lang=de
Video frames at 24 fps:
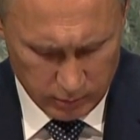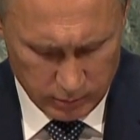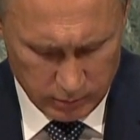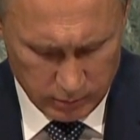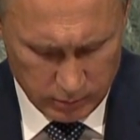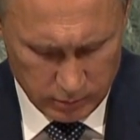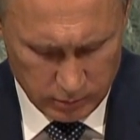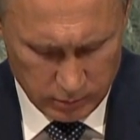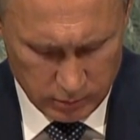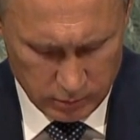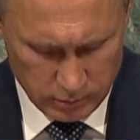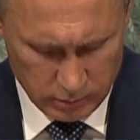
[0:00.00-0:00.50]

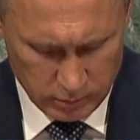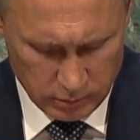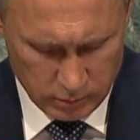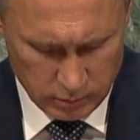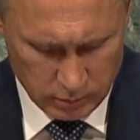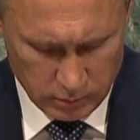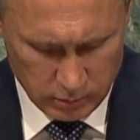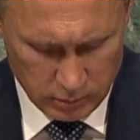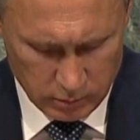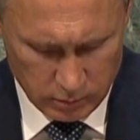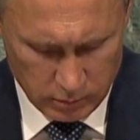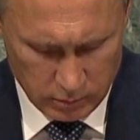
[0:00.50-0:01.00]
liebe
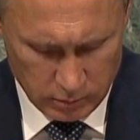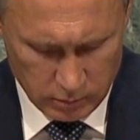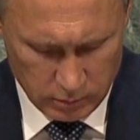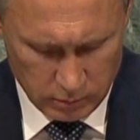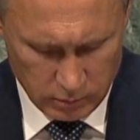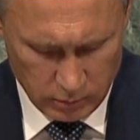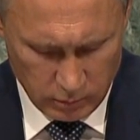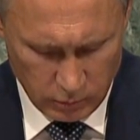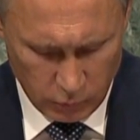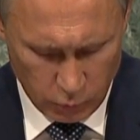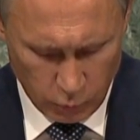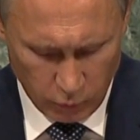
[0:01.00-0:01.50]
Leute,
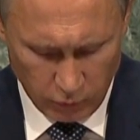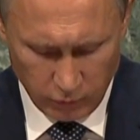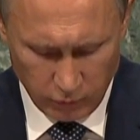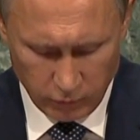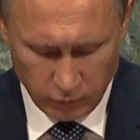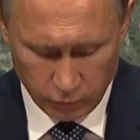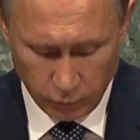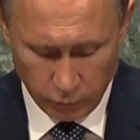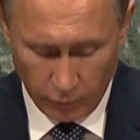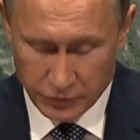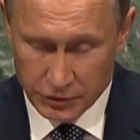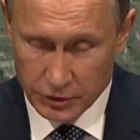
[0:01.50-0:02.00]
Ihr
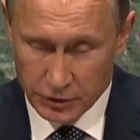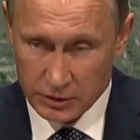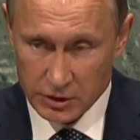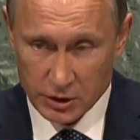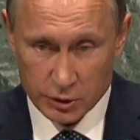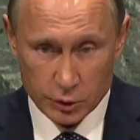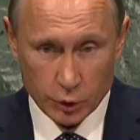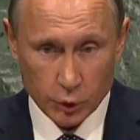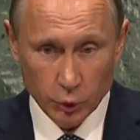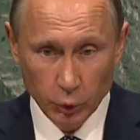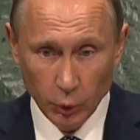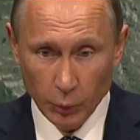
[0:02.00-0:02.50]
handelt
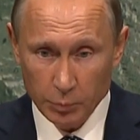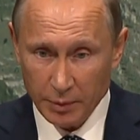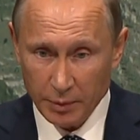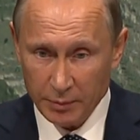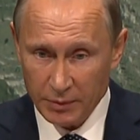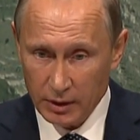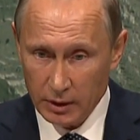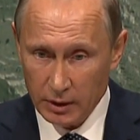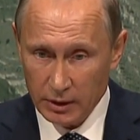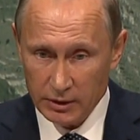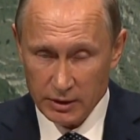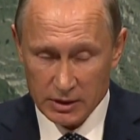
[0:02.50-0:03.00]
zweifellos
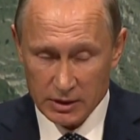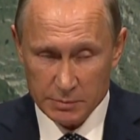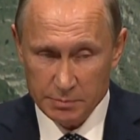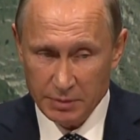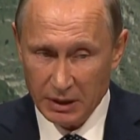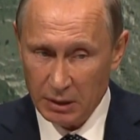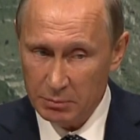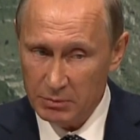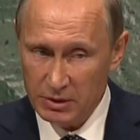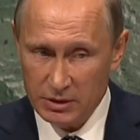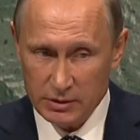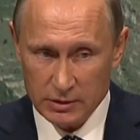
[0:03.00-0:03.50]
mit harten
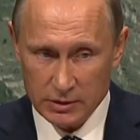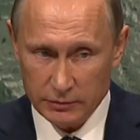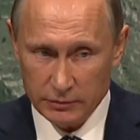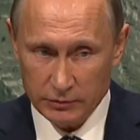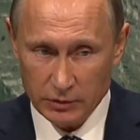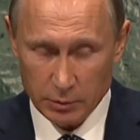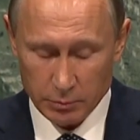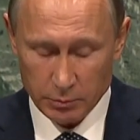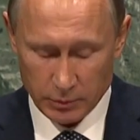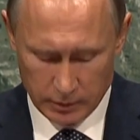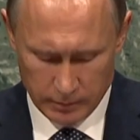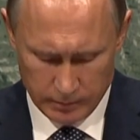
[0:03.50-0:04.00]
und
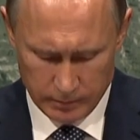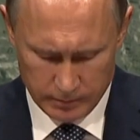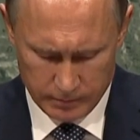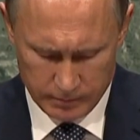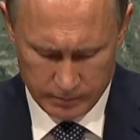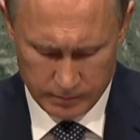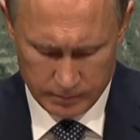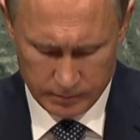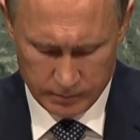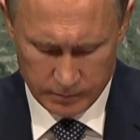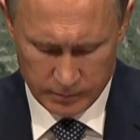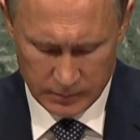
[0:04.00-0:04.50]
grausamen
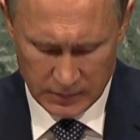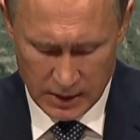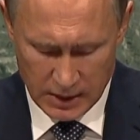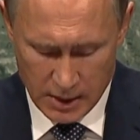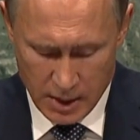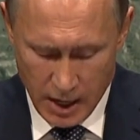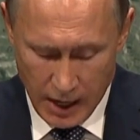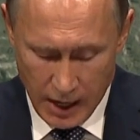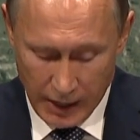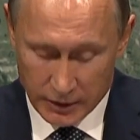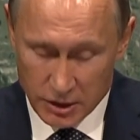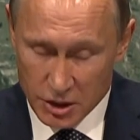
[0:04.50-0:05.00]
Leuten,
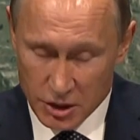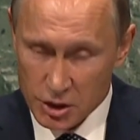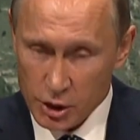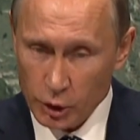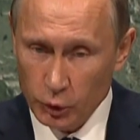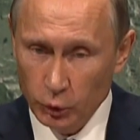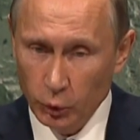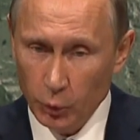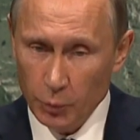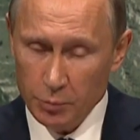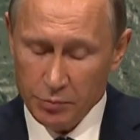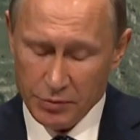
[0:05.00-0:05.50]
aber sie
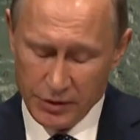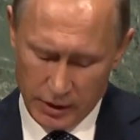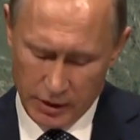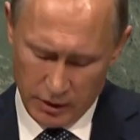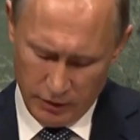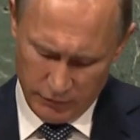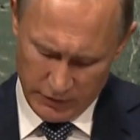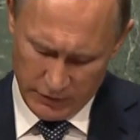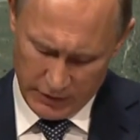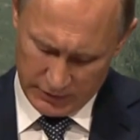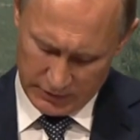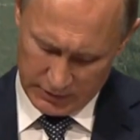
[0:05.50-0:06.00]
sind nicht
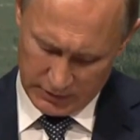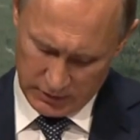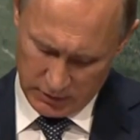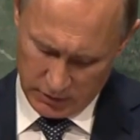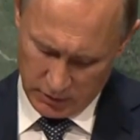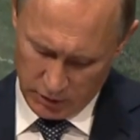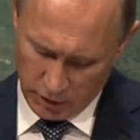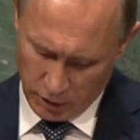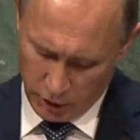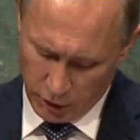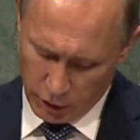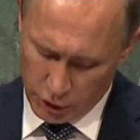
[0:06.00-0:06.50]
primitiv.
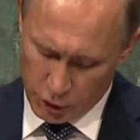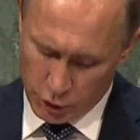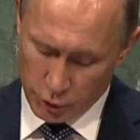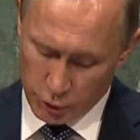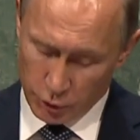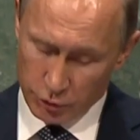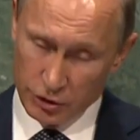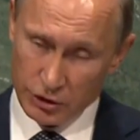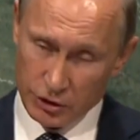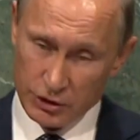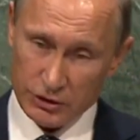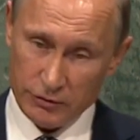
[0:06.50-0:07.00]

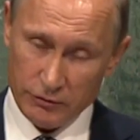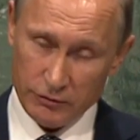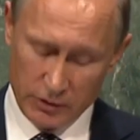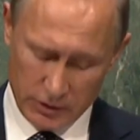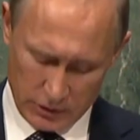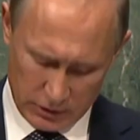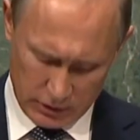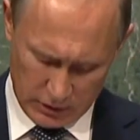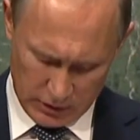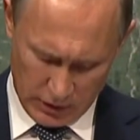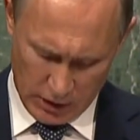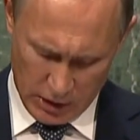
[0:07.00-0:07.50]

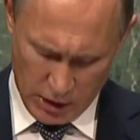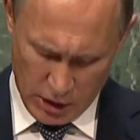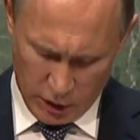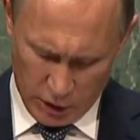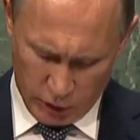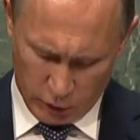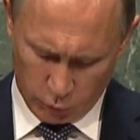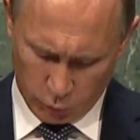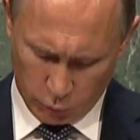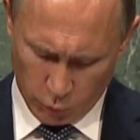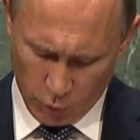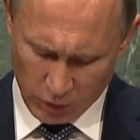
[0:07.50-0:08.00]
Sie sind
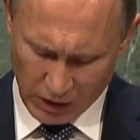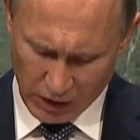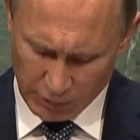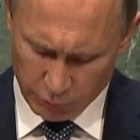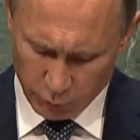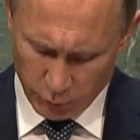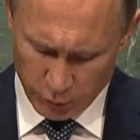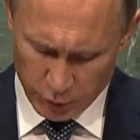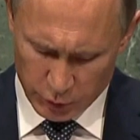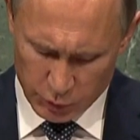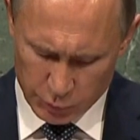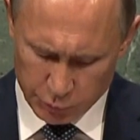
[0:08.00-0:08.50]
genauso
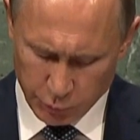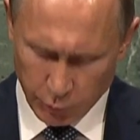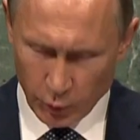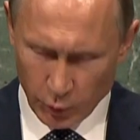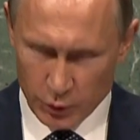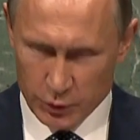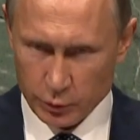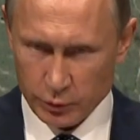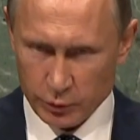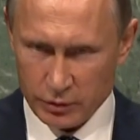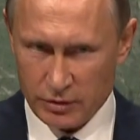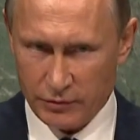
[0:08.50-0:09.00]
schlau wie
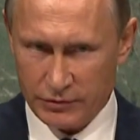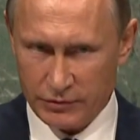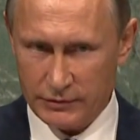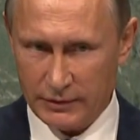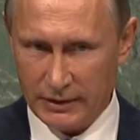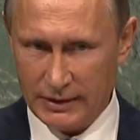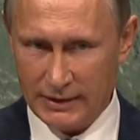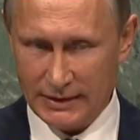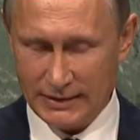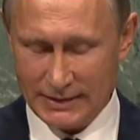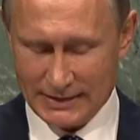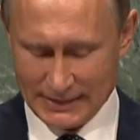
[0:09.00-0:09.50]
ihr
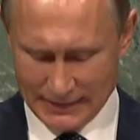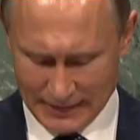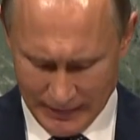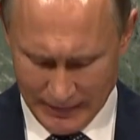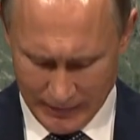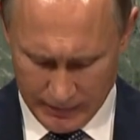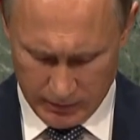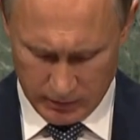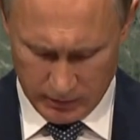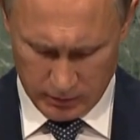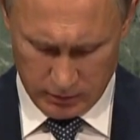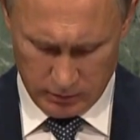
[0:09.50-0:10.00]
und ihr
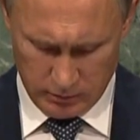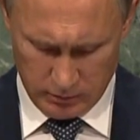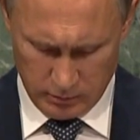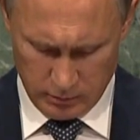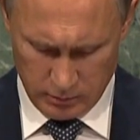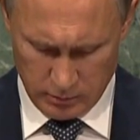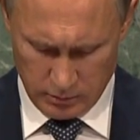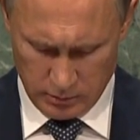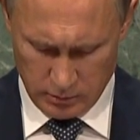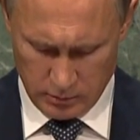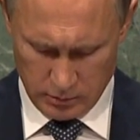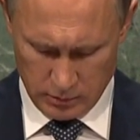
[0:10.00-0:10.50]
wisst
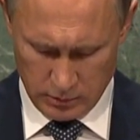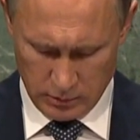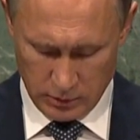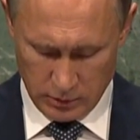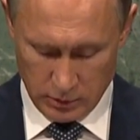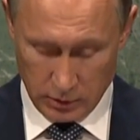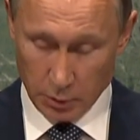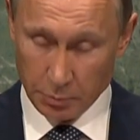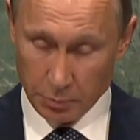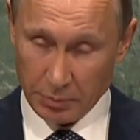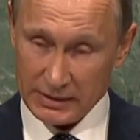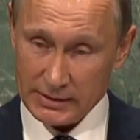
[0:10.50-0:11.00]
nicht,
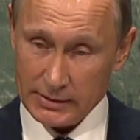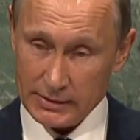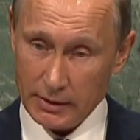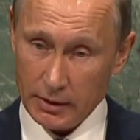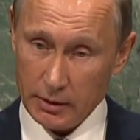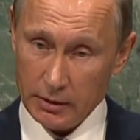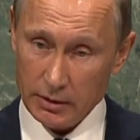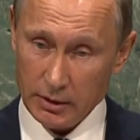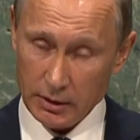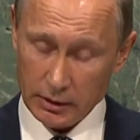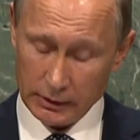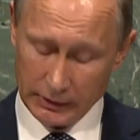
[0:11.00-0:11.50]
wer da
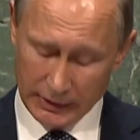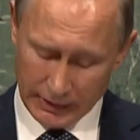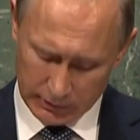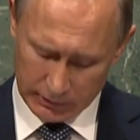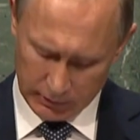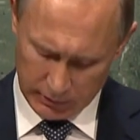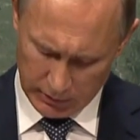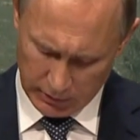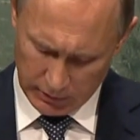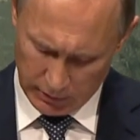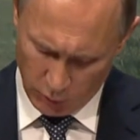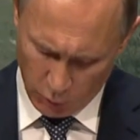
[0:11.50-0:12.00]
wen
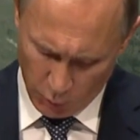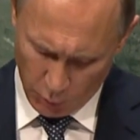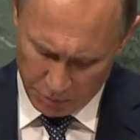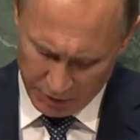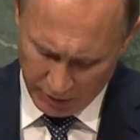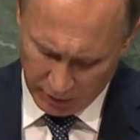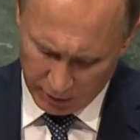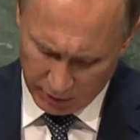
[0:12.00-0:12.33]
einspannt.